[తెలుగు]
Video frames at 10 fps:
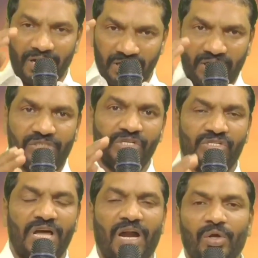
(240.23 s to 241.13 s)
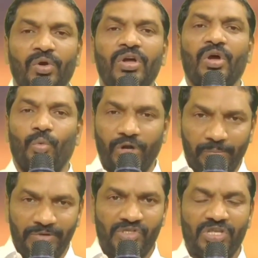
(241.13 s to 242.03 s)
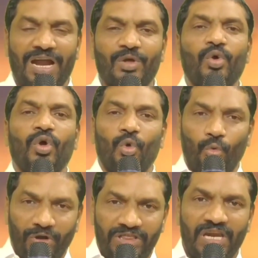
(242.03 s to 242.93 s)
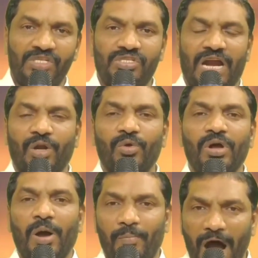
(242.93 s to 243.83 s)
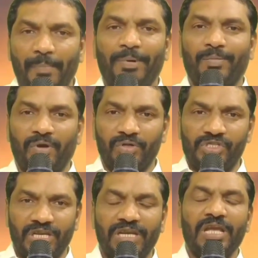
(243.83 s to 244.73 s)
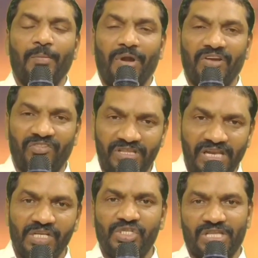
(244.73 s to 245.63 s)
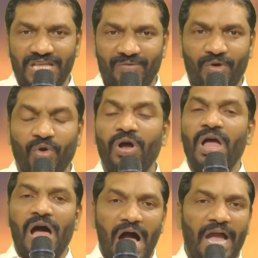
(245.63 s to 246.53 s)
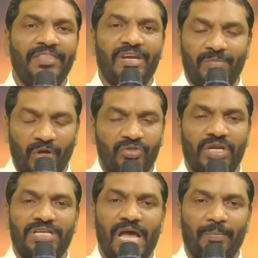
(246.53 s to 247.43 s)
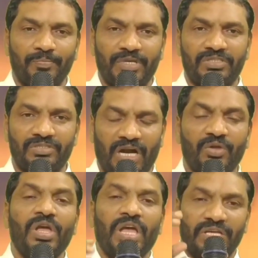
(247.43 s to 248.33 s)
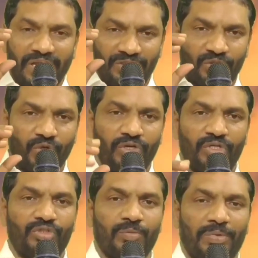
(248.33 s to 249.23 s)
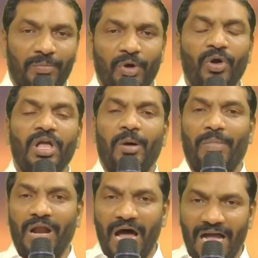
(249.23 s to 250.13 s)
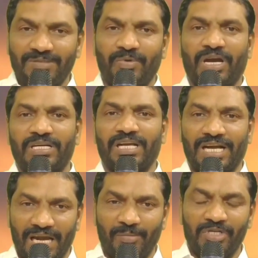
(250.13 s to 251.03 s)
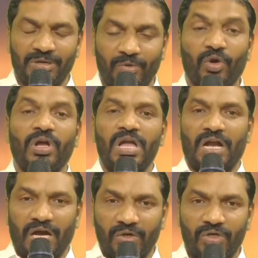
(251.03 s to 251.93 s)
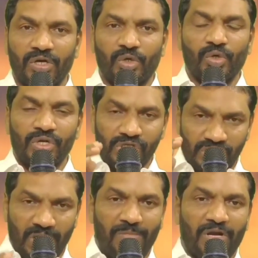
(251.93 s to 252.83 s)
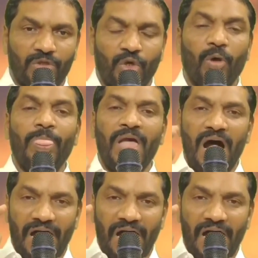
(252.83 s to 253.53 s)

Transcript: మనం రక్షిస్తాడు విడిపిస్తాడు విడుదలిస్తాడు పాపముల నుంచి మనకు విడుదలొచ్చే దేవుడు ఆయనను మరొకసారి జ్ఞాపకం చేస్తున్నాడు యేసుక్రీస్తు ప్రభు మన ఆత్మఘట్ట కల్మషములు కడుగుటకు సమర్థుడు